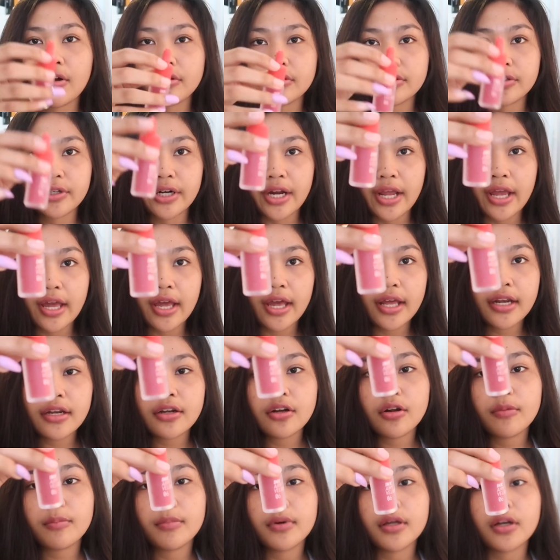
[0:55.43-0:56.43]
out
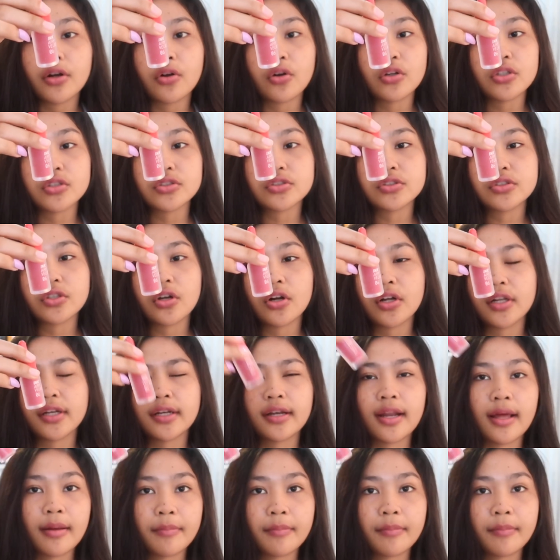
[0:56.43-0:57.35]
red nomor 06